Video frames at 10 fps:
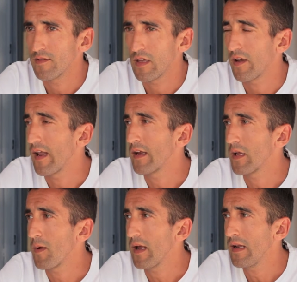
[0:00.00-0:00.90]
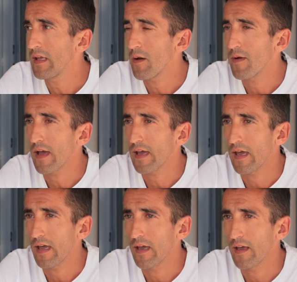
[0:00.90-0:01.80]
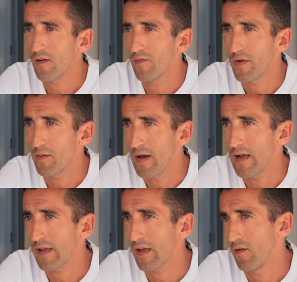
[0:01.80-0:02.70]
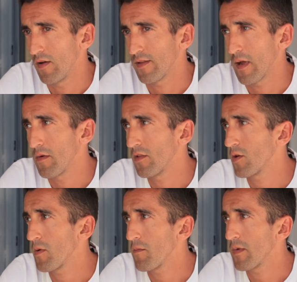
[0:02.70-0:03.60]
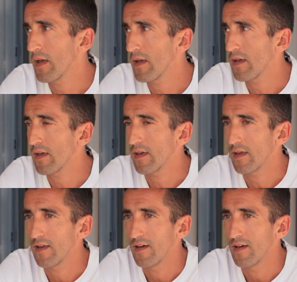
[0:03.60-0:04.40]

de gran nivel y había que confirmar que los entrenamientos iban bien y,